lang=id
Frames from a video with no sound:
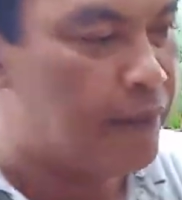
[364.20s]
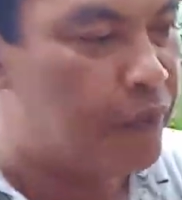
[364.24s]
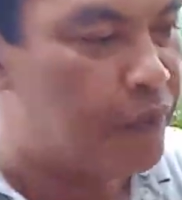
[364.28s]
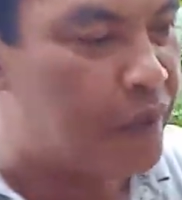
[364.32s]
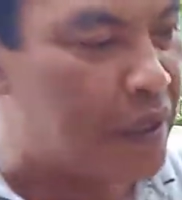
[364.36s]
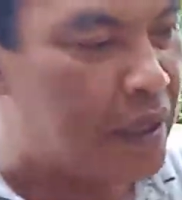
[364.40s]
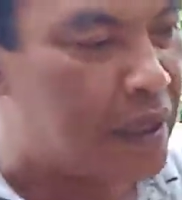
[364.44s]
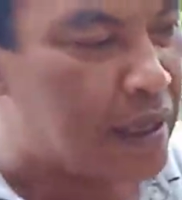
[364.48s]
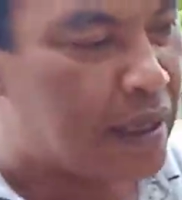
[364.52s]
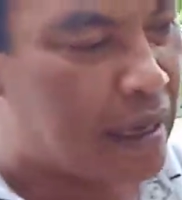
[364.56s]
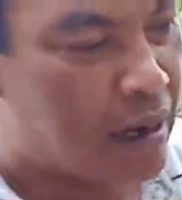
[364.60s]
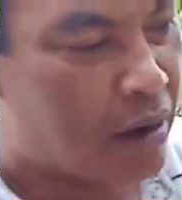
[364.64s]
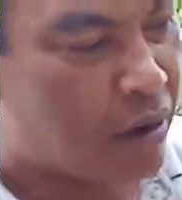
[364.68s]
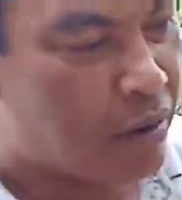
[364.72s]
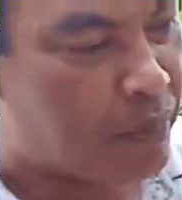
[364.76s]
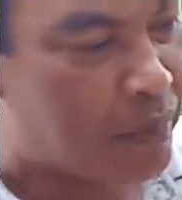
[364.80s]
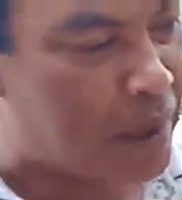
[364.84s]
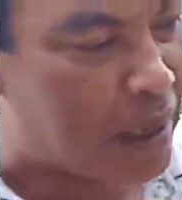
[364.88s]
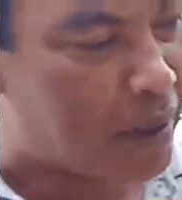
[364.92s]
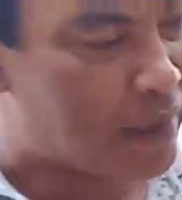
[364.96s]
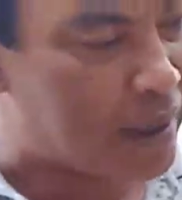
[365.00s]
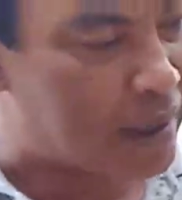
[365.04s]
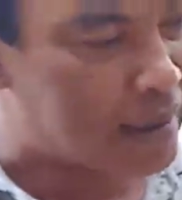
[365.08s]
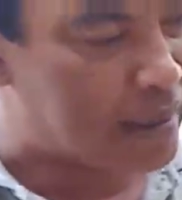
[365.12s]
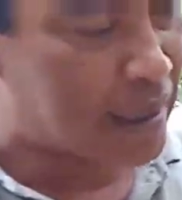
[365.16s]
Ini kalau
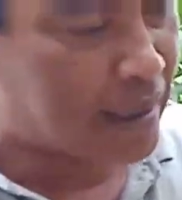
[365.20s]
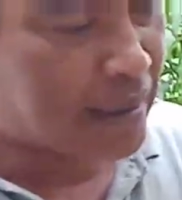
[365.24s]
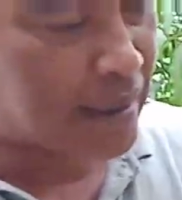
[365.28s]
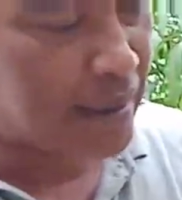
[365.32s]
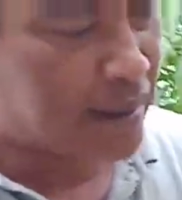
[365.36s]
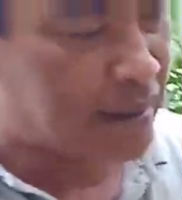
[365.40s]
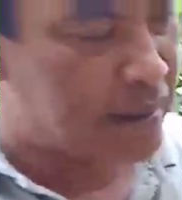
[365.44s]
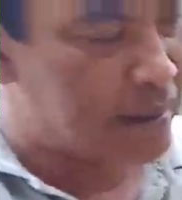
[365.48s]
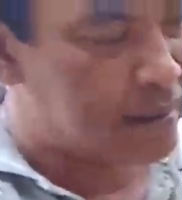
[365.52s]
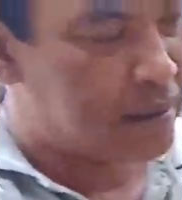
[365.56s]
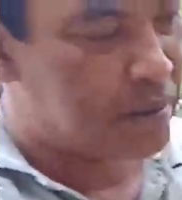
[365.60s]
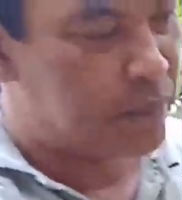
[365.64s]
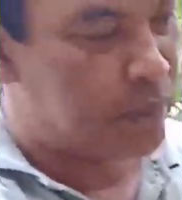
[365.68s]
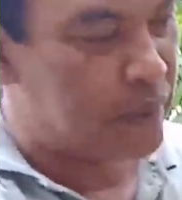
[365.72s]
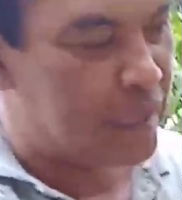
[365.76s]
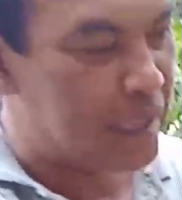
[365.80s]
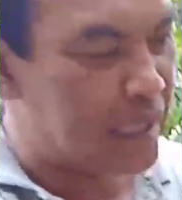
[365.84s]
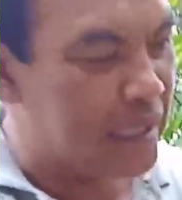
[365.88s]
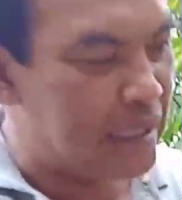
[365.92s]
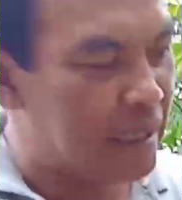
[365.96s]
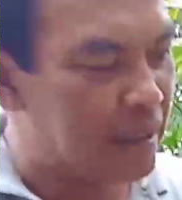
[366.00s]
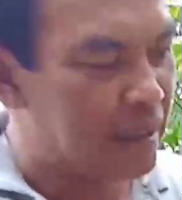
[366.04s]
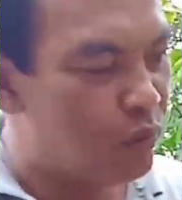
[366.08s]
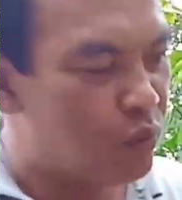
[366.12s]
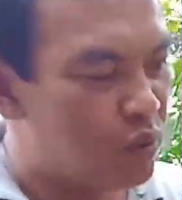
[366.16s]
perawatan
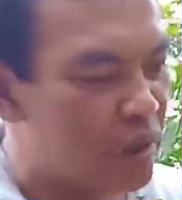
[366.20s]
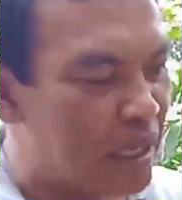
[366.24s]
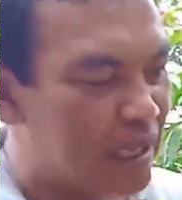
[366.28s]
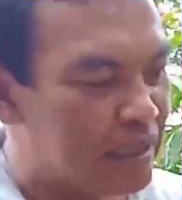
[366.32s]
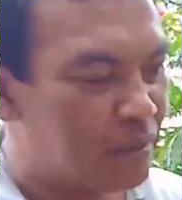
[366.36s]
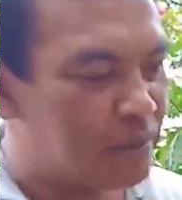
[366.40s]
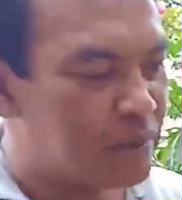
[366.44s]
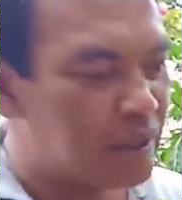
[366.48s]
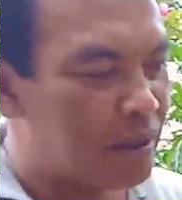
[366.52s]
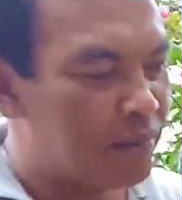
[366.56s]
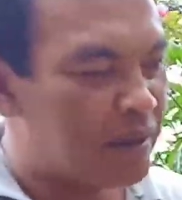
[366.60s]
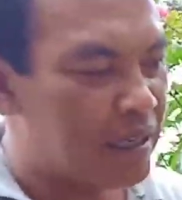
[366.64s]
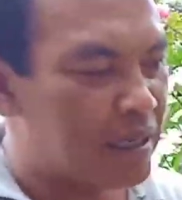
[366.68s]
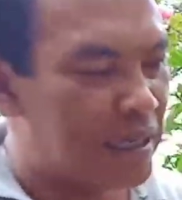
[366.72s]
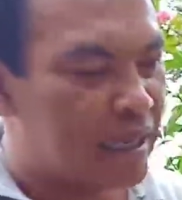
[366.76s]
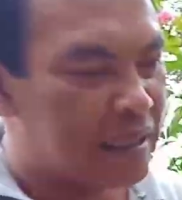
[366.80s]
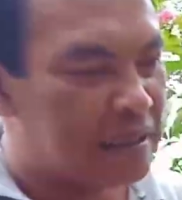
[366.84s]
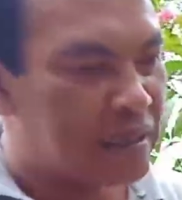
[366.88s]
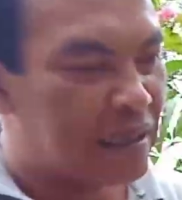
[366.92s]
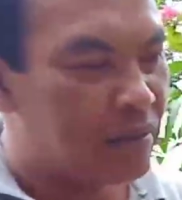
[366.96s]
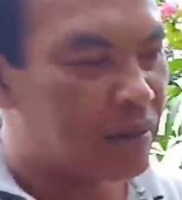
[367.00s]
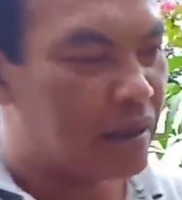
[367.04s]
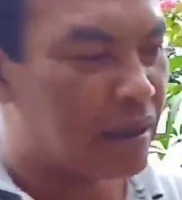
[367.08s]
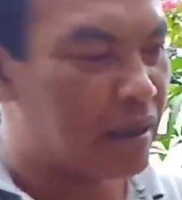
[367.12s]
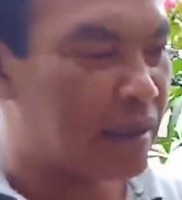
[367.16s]
seperti ini mudah teman-teman ya
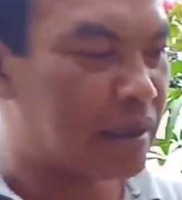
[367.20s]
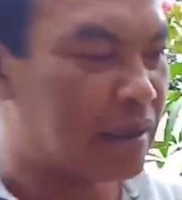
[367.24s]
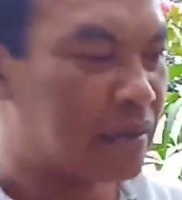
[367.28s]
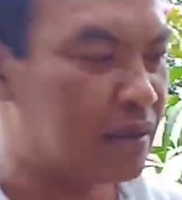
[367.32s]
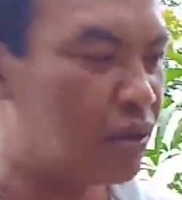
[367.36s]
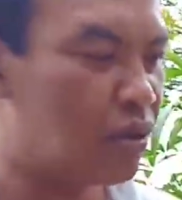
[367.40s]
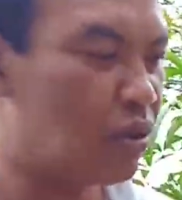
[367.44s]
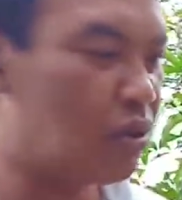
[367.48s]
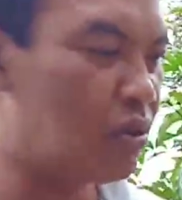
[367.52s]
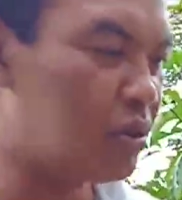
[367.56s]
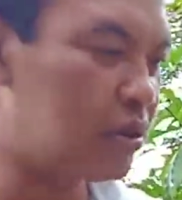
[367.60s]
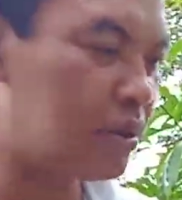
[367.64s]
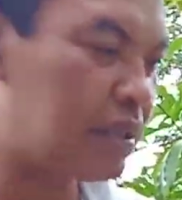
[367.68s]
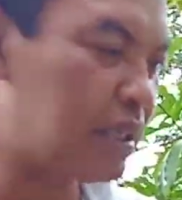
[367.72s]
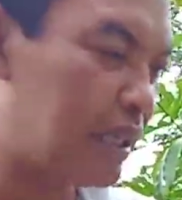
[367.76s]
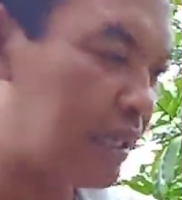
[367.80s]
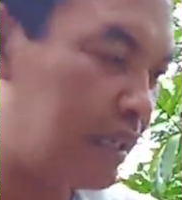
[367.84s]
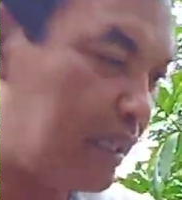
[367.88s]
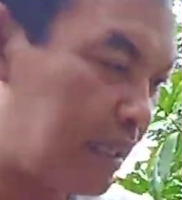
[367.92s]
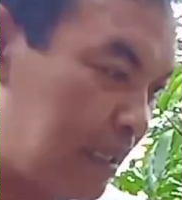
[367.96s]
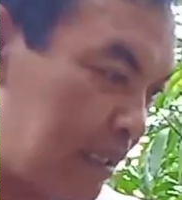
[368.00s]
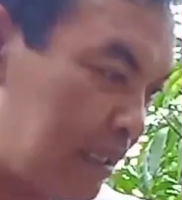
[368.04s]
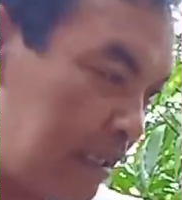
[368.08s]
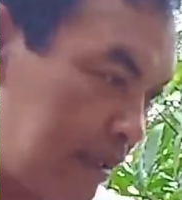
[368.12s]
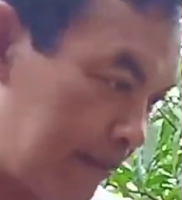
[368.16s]
tergantung
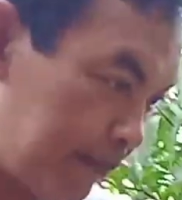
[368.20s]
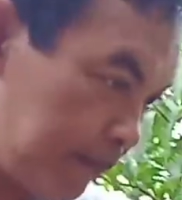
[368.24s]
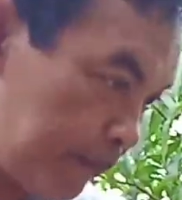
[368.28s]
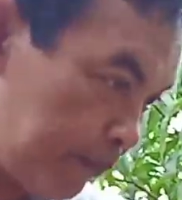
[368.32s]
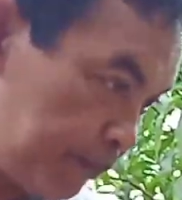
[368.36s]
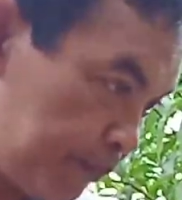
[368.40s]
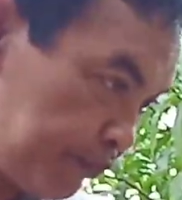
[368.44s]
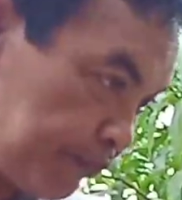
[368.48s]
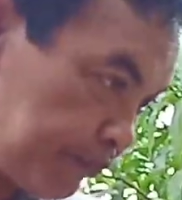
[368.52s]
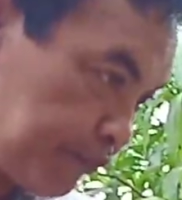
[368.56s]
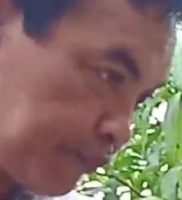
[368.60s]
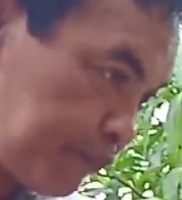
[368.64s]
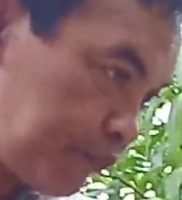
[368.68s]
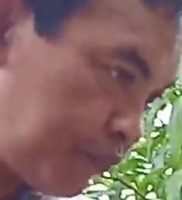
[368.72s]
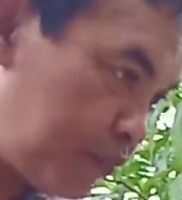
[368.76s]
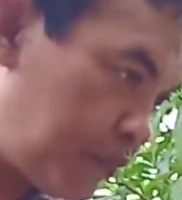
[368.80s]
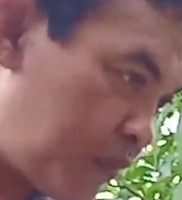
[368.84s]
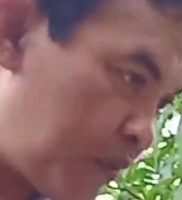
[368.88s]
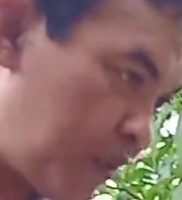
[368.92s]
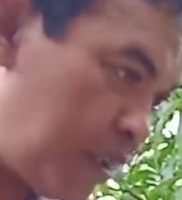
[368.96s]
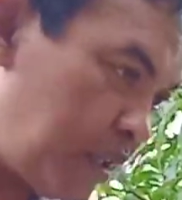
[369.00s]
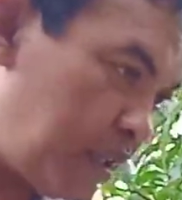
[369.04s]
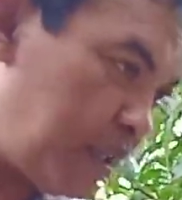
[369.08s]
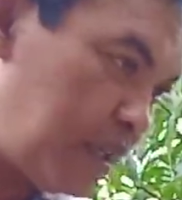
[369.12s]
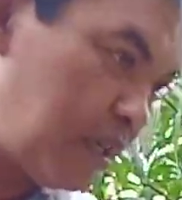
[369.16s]
dari
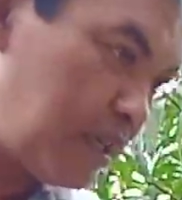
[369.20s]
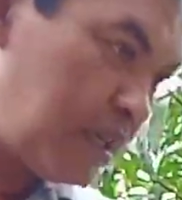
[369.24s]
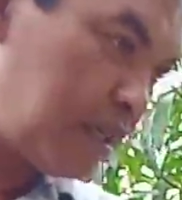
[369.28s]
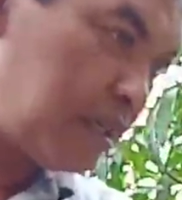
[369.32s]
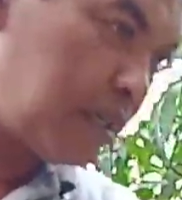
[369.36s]
e,